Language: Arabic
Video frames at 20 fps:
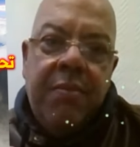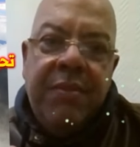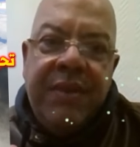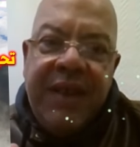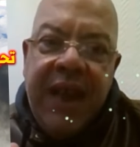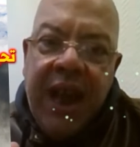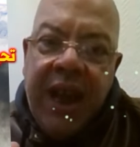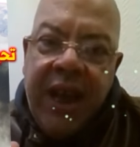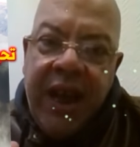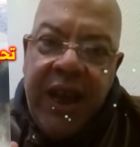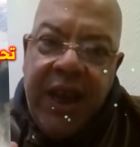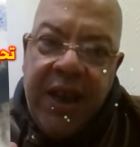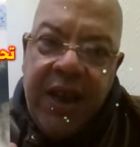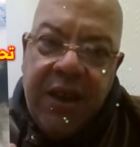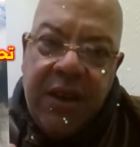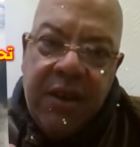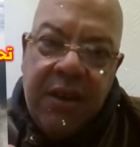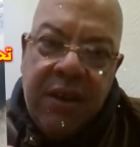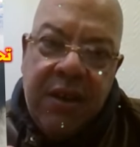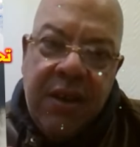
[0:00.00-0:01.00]

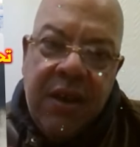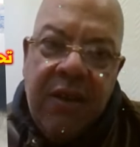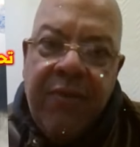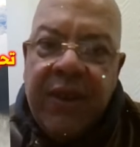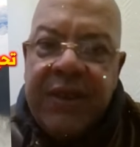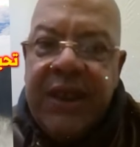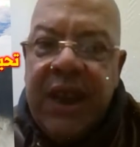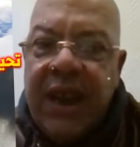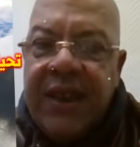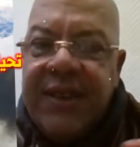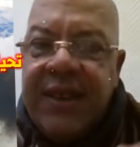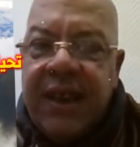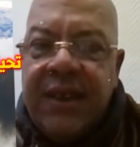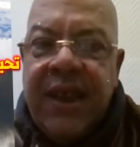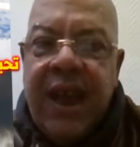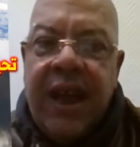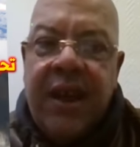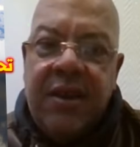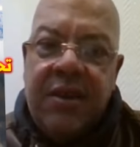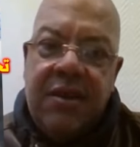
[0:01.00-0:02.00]
مسحقين فضيله
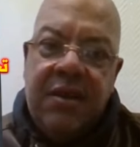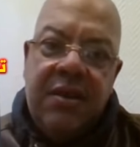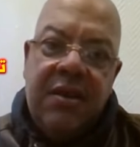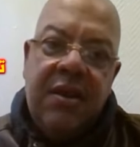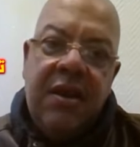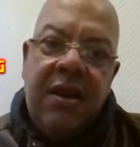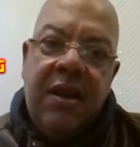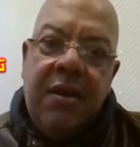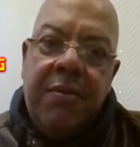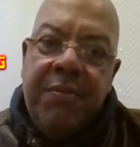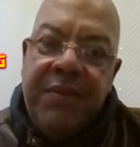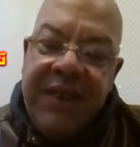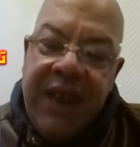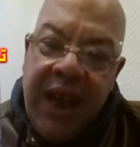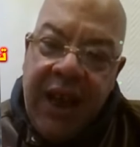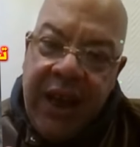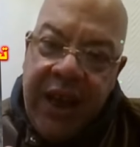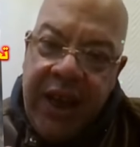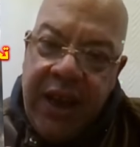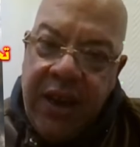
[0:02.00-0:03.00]
سعدان
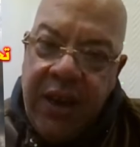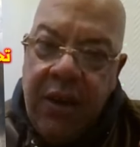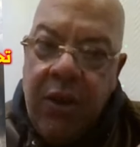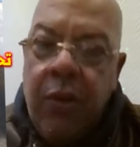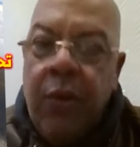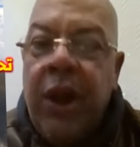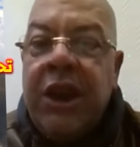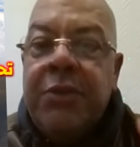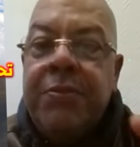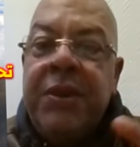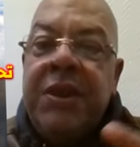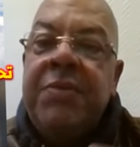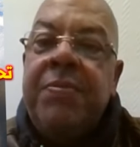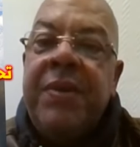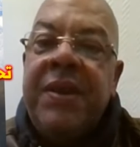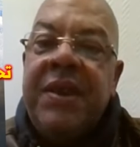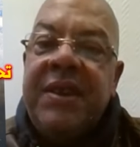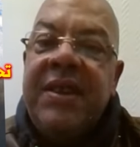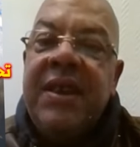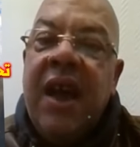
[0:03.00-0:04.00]
مسحقين وعلاش بديت
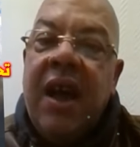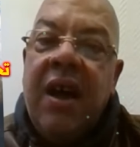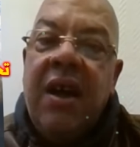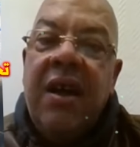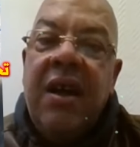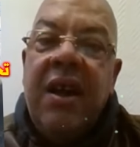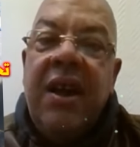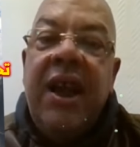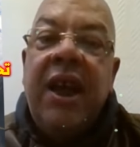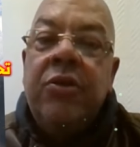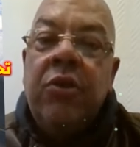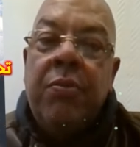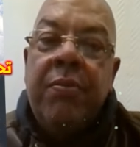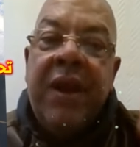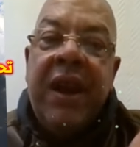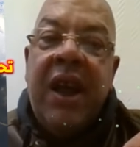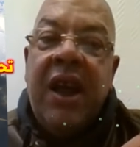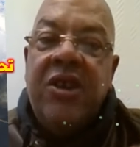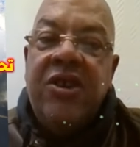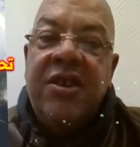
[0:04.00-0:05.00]
بالنساء لان
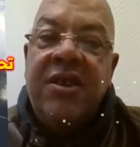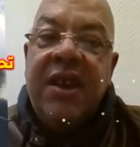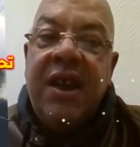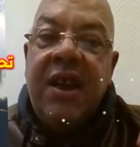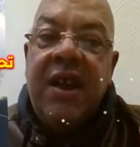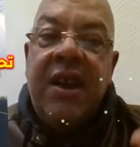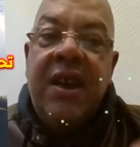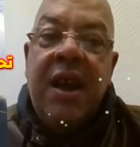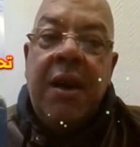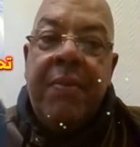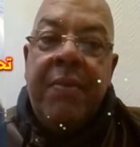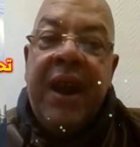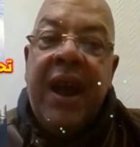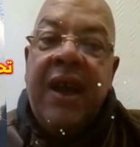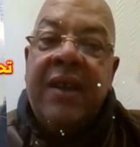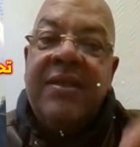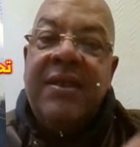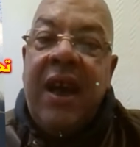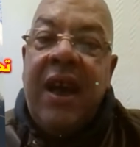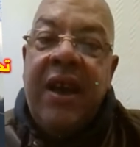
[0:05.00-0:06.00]
المراه الجزائريه
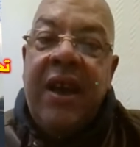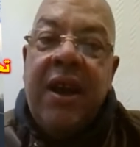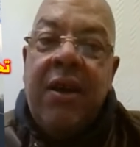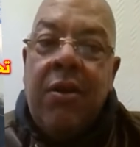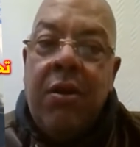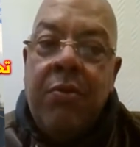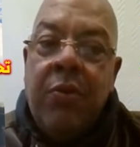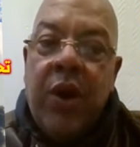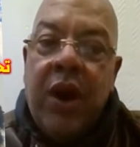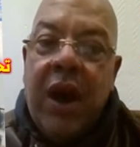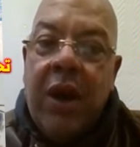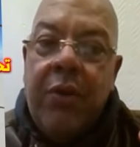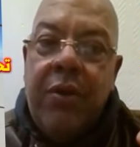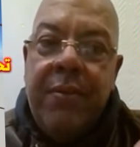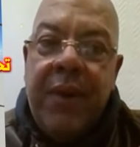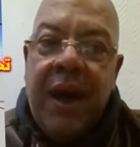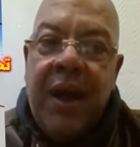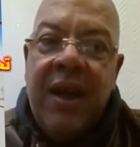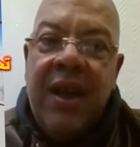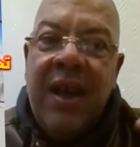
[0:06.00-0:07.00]
مراه ثائره
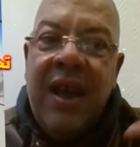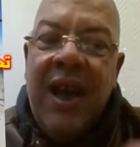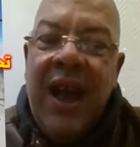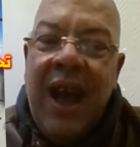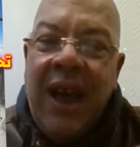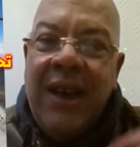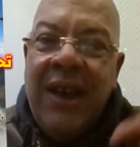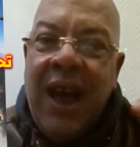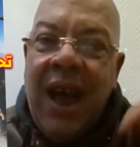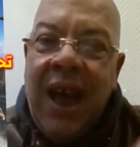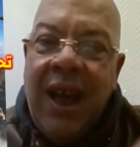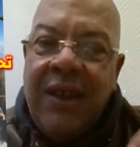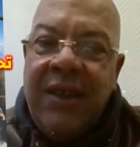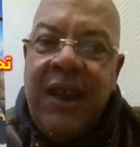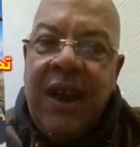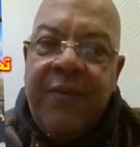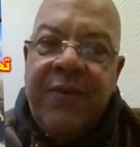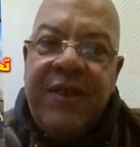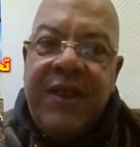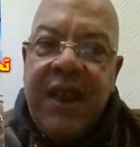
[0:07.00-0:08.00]
ومقاومه حنا
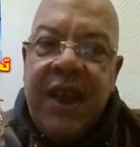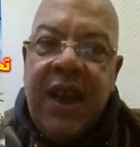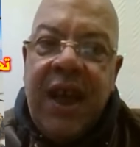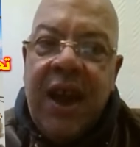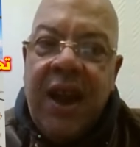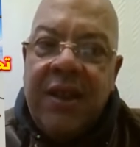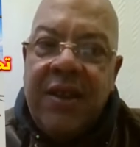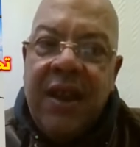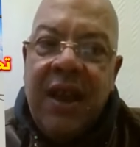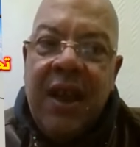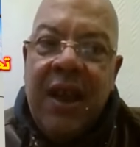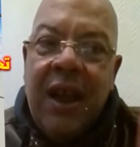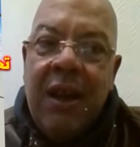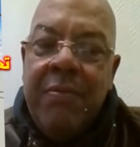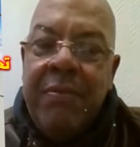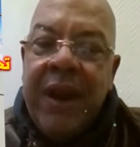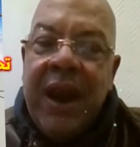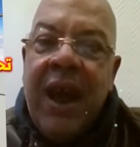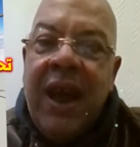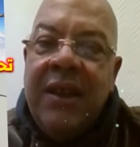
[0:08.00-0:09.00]
عندنا في السيران
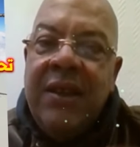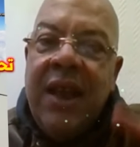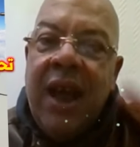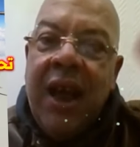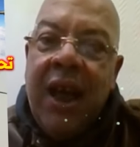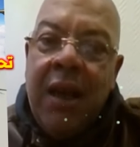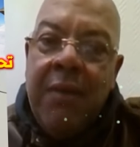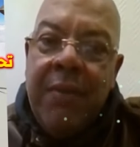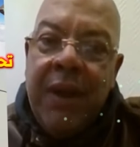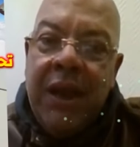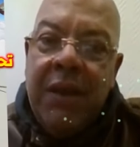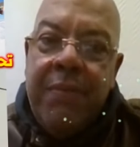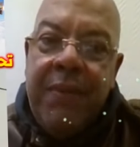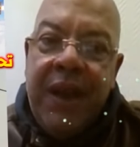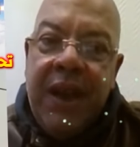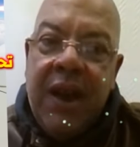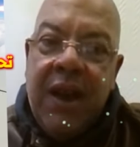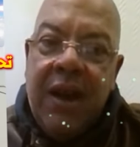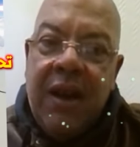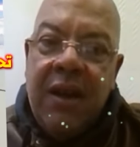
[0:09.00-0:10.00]
المراه عندها قيمه
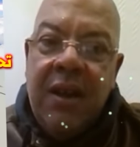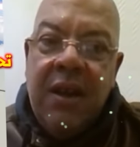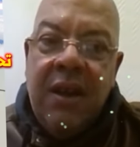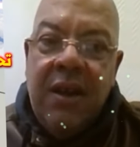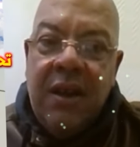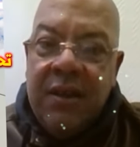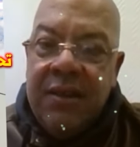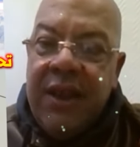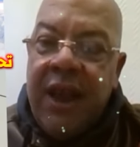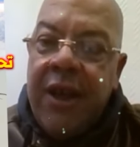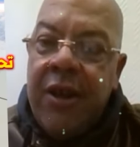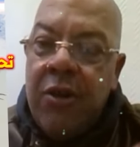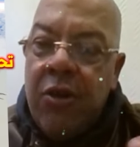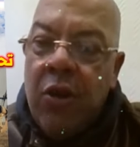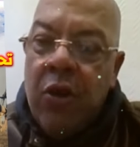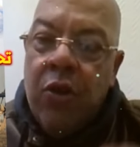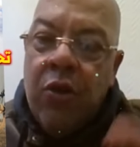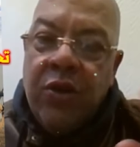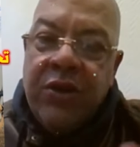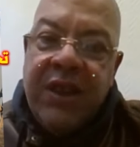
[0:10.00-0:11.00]
كبيره داير
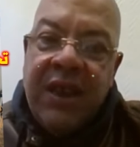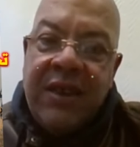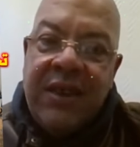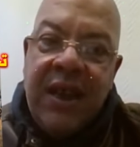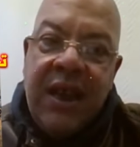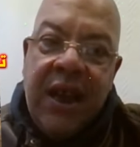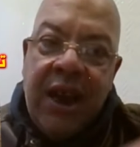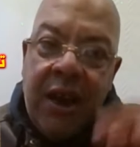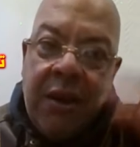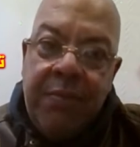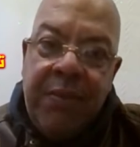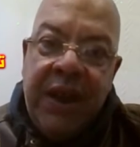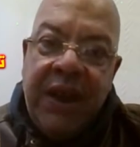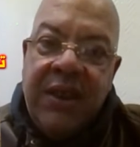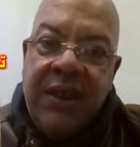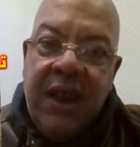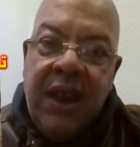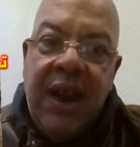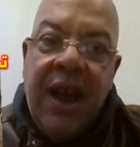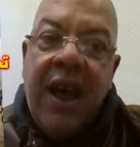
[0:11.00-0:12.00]
اللوغو تاع السيران
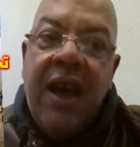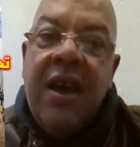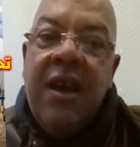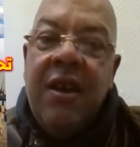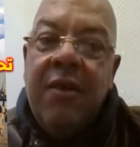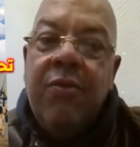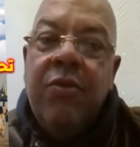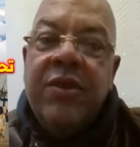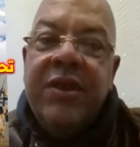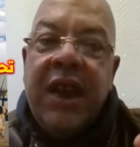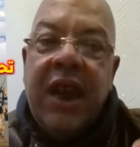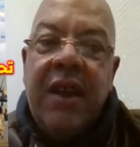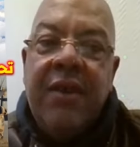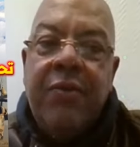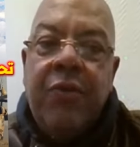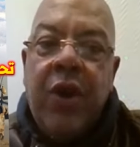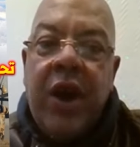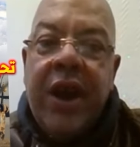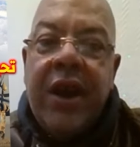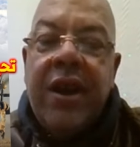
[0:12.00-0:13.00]
باذن الله
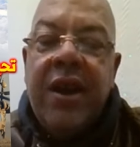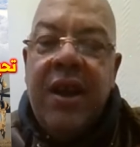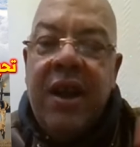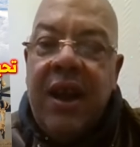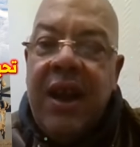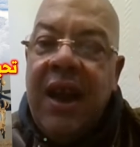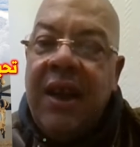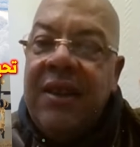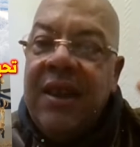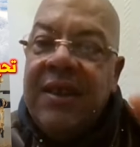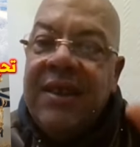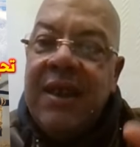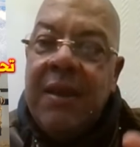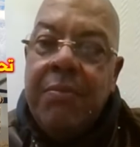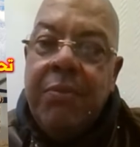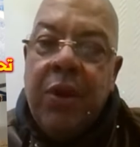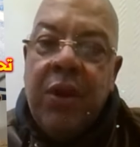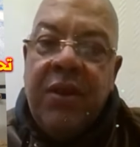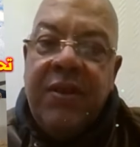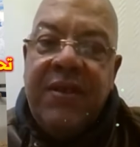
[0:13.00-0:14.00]
وزالي فوار لان دي
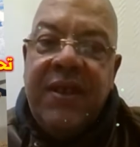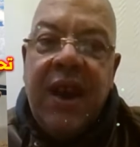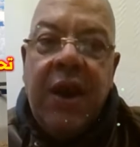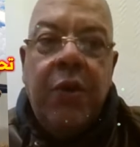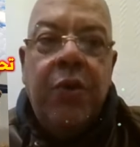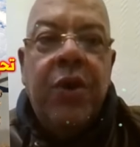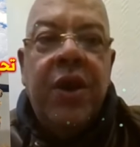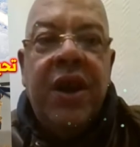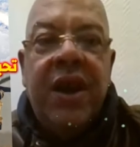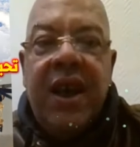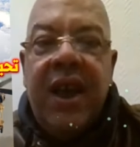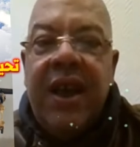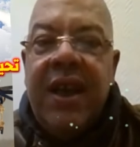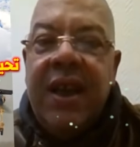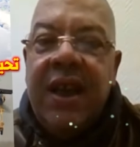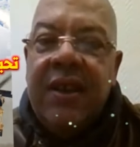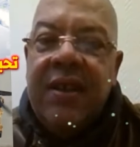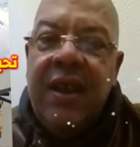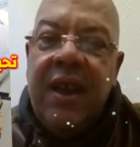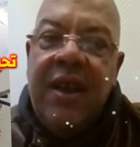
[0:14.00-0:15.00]
سامبول نتاعو
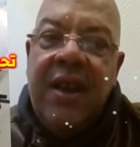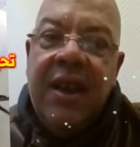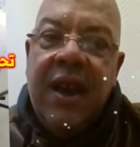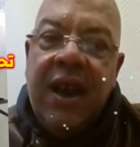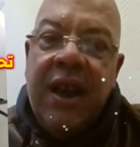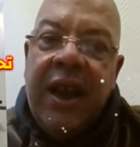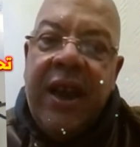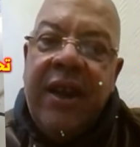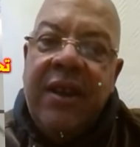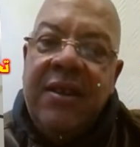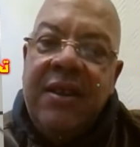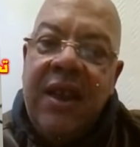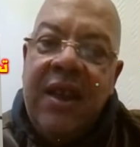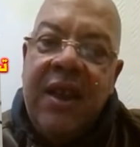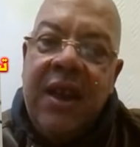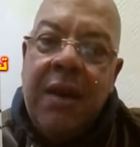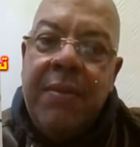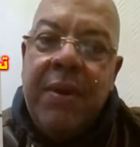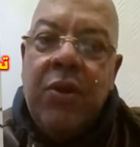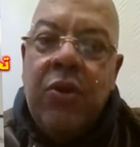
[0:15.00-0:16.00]
هي دهيه لا ران
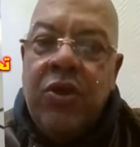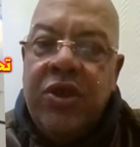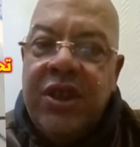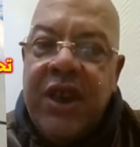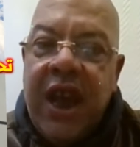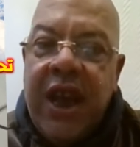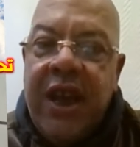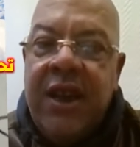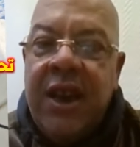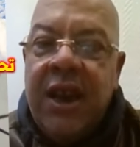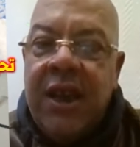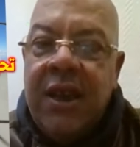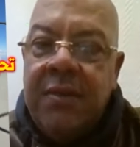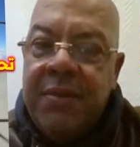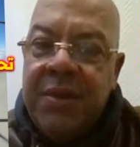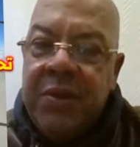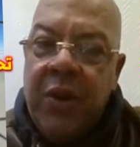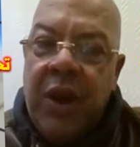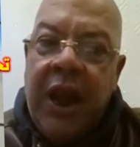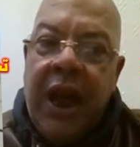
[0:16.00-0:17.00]
دهيه ما نقولش كاهنه
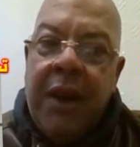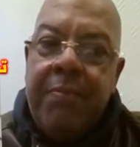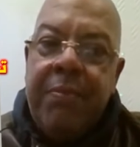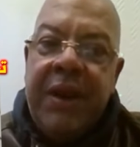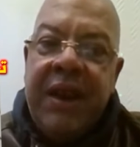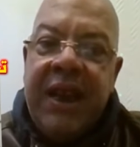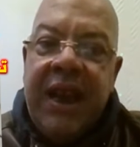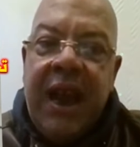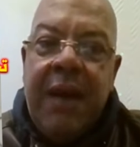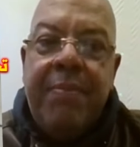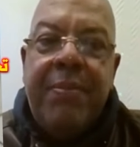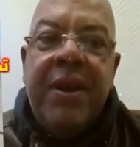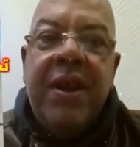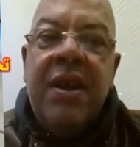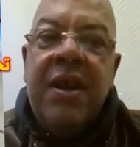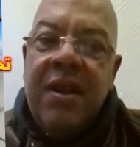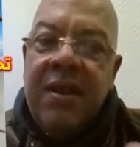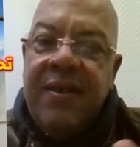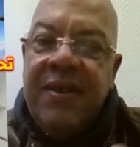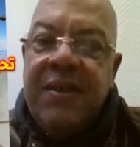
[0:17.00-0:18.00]
كيما العرب الكلاب
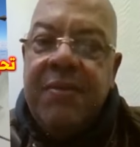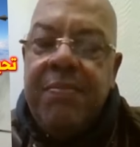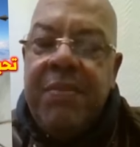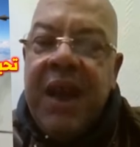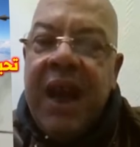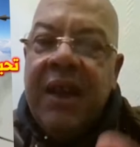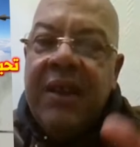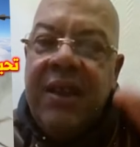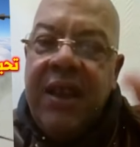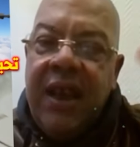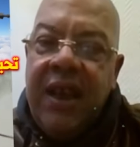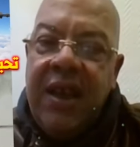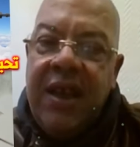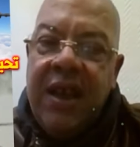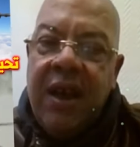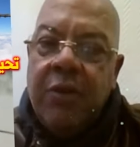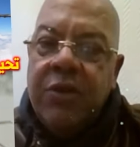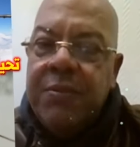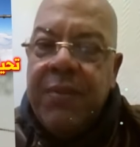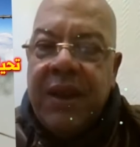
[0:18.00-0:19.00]
نسميها
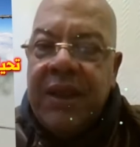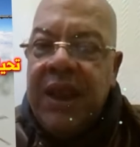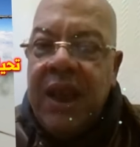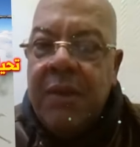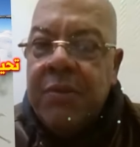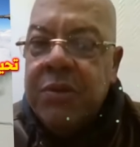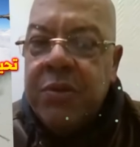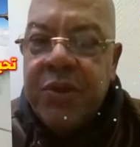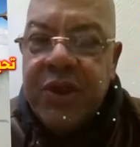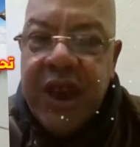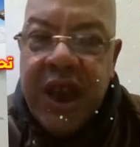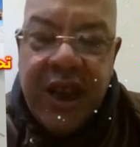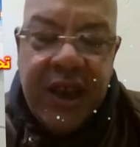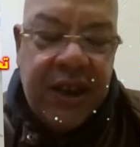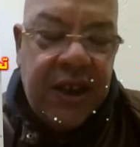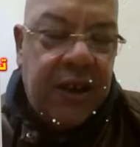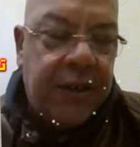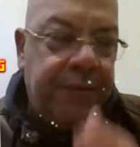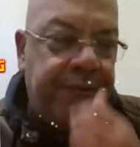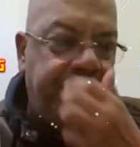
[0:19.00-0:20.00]
دهيه واسمها دهيه ما نسموهاش
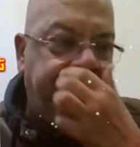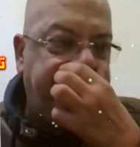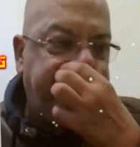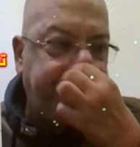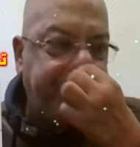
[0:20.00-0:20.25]
كاهنه